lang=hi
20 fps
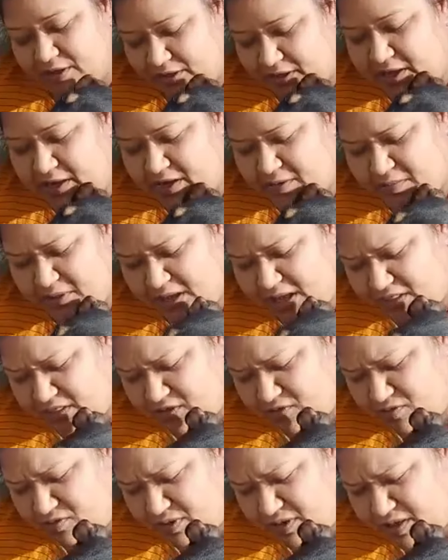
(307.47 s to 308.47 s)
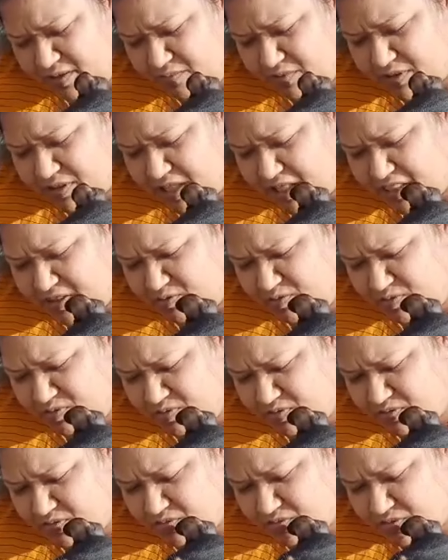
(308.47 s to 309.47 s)
गाना भी गाते हो क्या बता दूँ
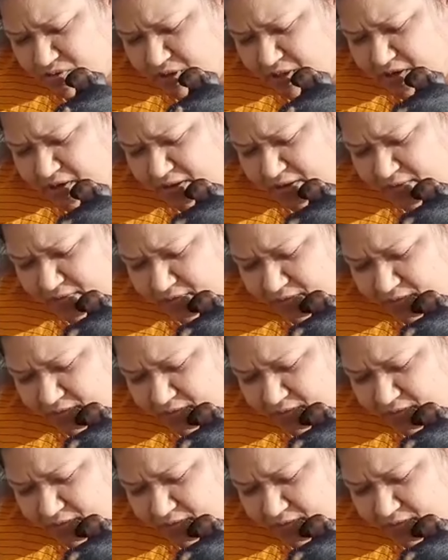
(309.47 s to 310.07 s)
गाना